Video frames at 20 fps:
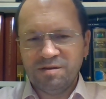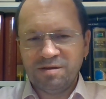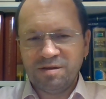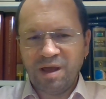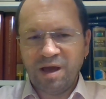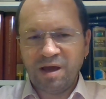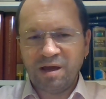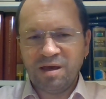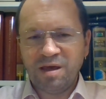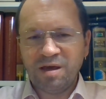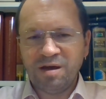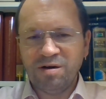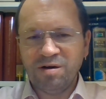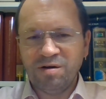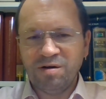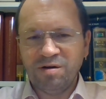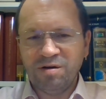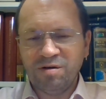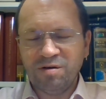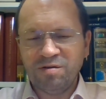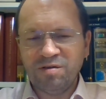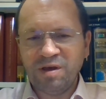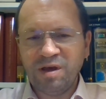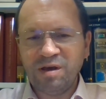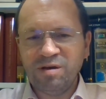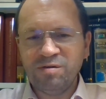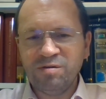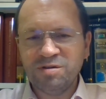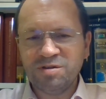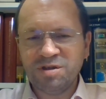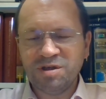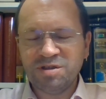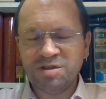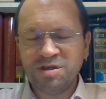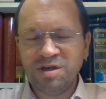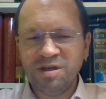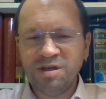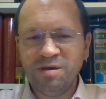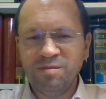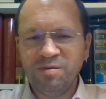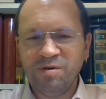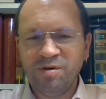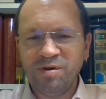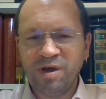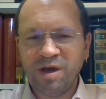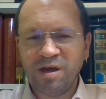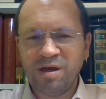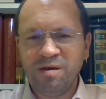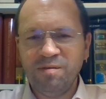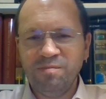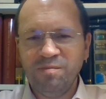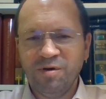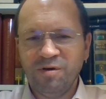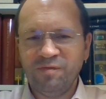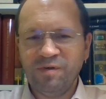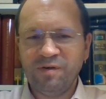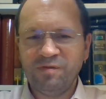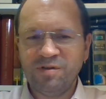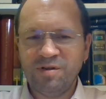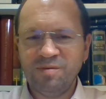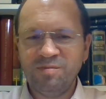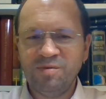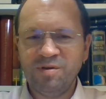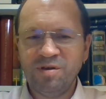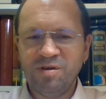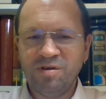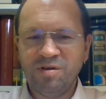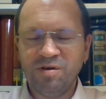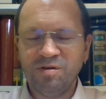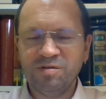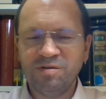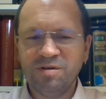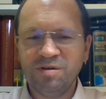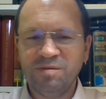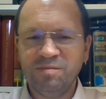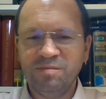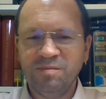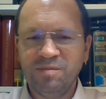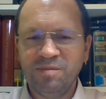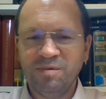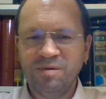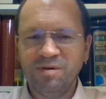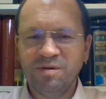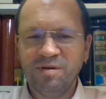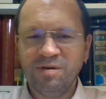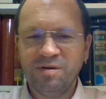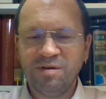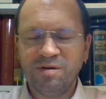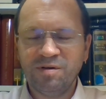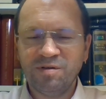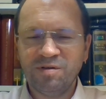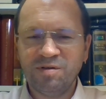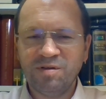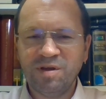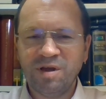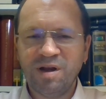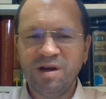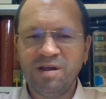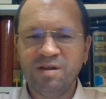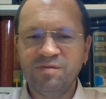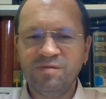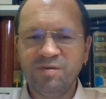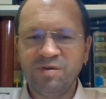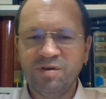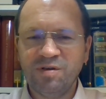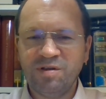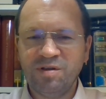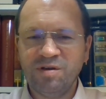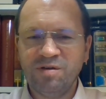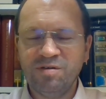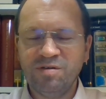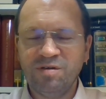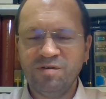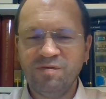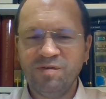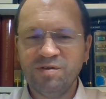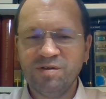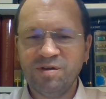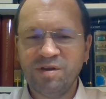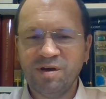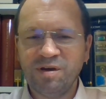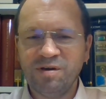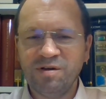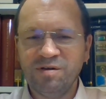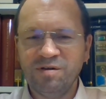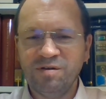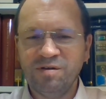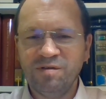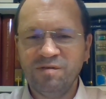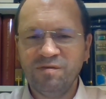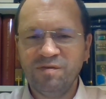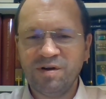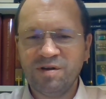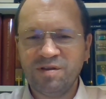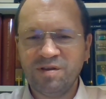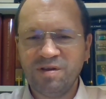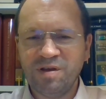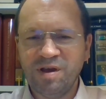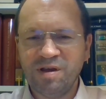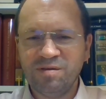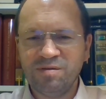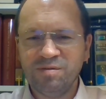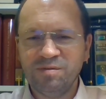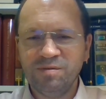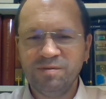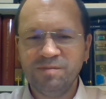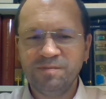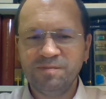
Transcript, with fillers: takiego rodzaju grzeszeniem, o jakim mowa w tym dziesiątym rozdziale 29 wersetu.